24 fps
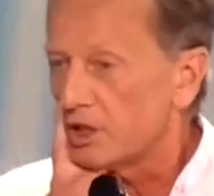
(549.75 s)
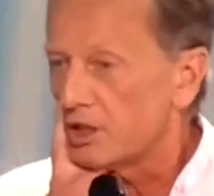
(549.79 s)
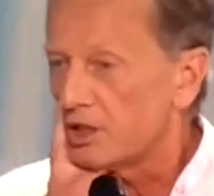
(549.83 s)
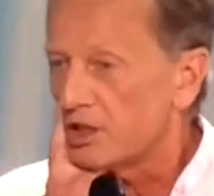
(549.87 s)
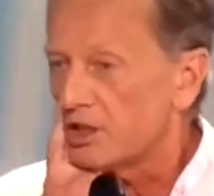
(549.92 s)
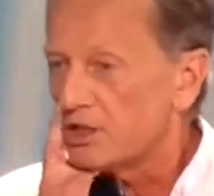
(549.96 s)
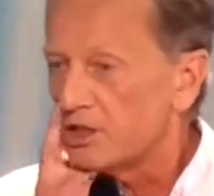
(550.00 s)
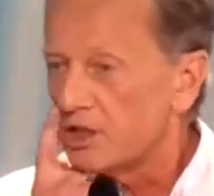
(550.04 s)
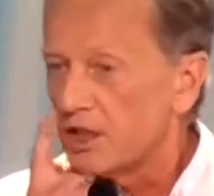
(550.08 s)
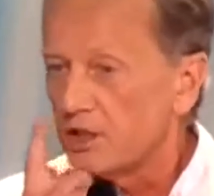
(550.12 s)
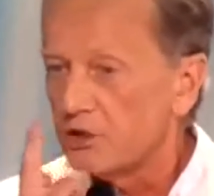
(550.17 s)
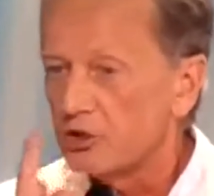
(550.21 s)
Это
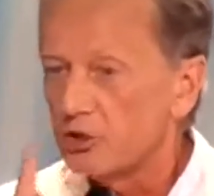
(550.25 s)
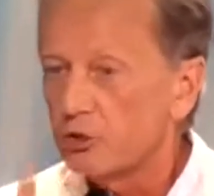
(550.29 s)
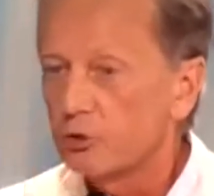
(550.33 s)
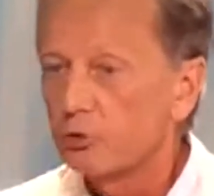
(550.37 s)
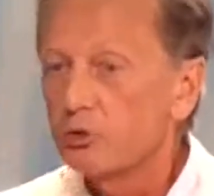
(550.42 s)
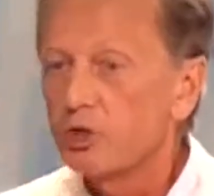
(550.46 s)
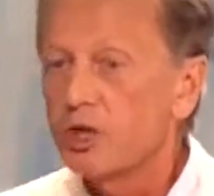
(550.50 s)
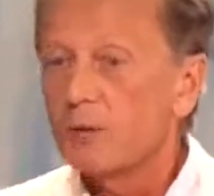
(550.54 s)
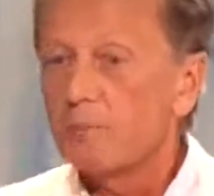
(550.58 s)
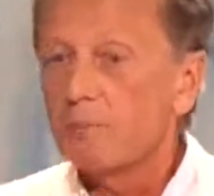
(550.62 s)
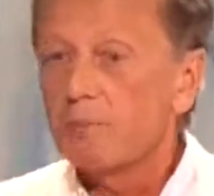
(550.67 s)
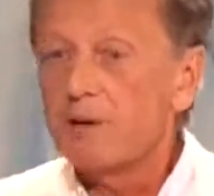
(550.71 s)
значит, у
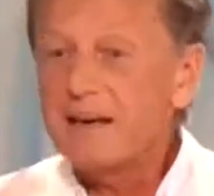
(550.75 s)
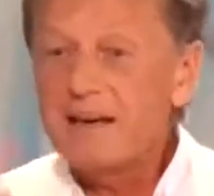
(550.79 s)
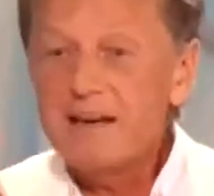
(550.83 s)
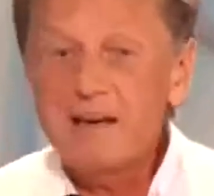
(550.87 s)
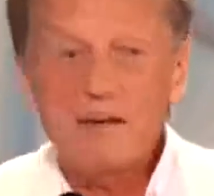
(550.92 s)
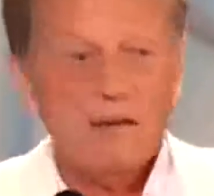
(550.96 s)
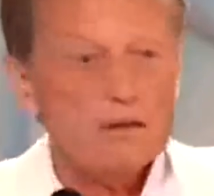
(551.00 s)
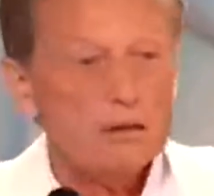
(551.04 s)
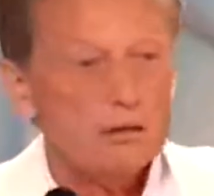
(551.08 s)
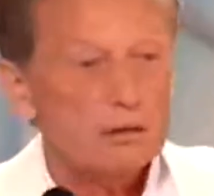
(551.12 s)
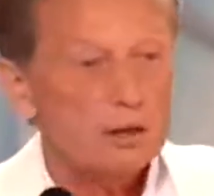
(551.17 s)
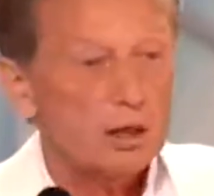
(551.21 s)
них
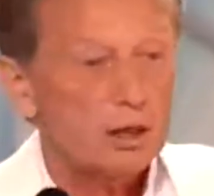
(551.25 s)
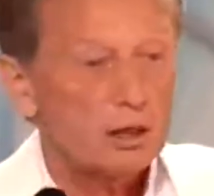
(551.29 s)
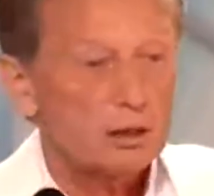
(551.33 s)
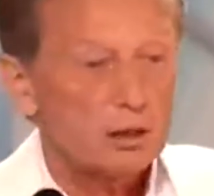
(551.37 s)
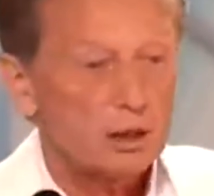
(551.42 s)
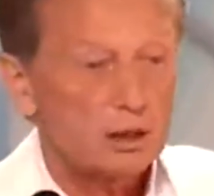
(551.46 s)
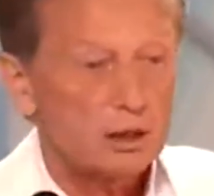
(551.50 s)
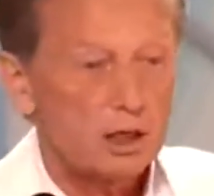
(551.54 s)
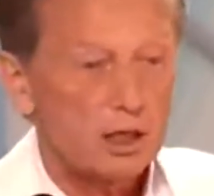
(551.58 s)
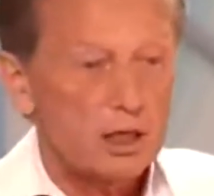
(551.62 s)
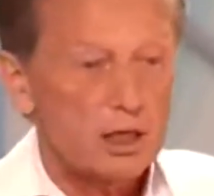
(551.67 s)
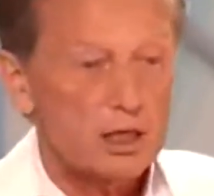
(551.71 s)
принято
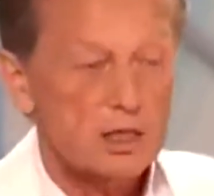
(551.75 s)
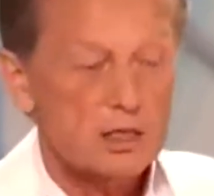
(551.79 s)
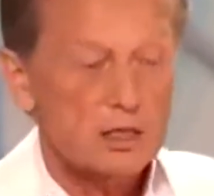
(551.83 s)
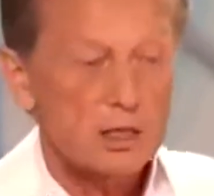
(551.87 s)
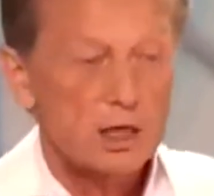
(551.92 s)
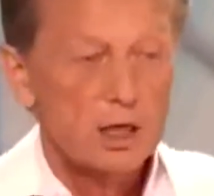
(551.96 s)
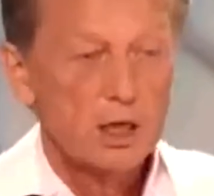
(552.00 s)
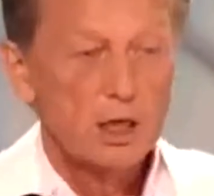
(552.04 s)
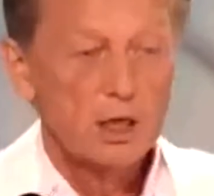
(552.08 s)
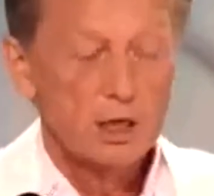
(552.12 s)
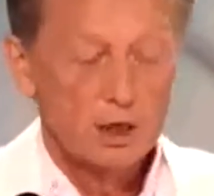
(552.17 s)
это дарить.